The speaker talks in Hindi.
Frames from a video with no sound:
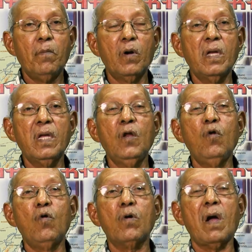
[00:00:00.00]
बोले इन
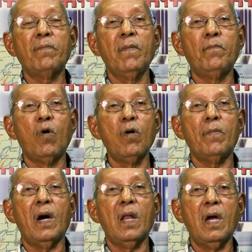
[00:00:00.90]
लोगों का भी
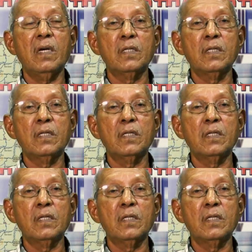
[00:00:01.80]
बोलबाला